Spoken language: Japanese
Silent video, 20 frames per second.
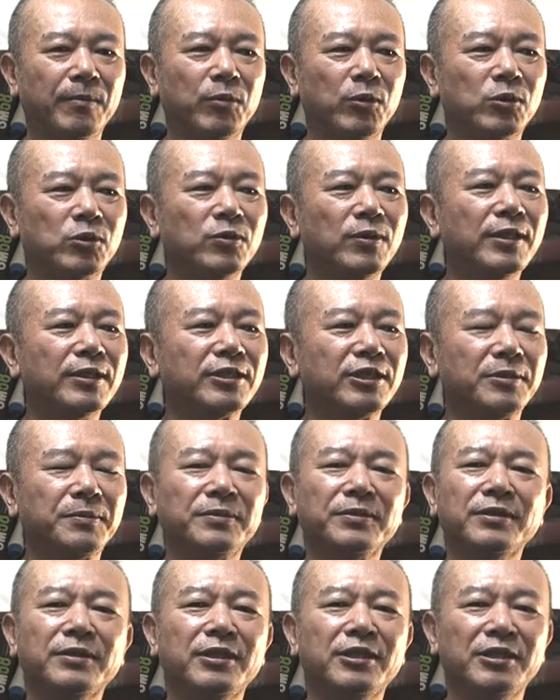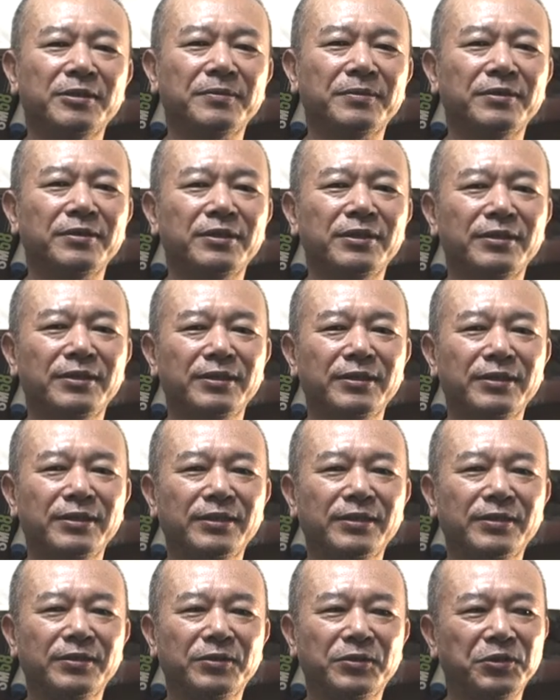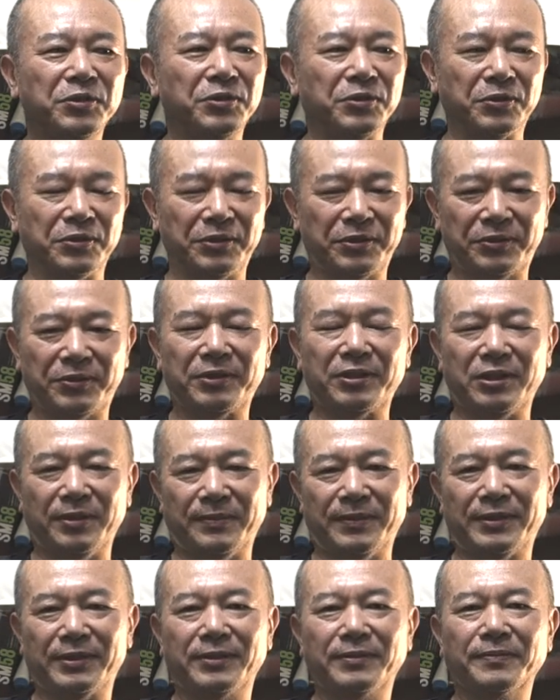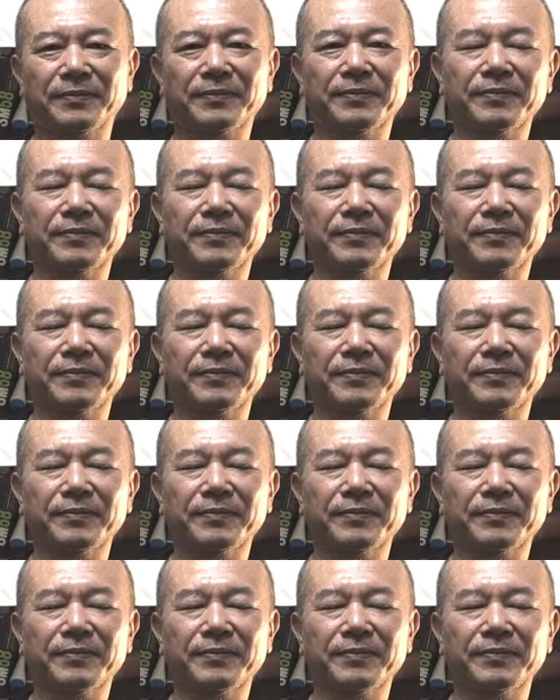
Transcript: 僕は自分で自分にルールを作ってます。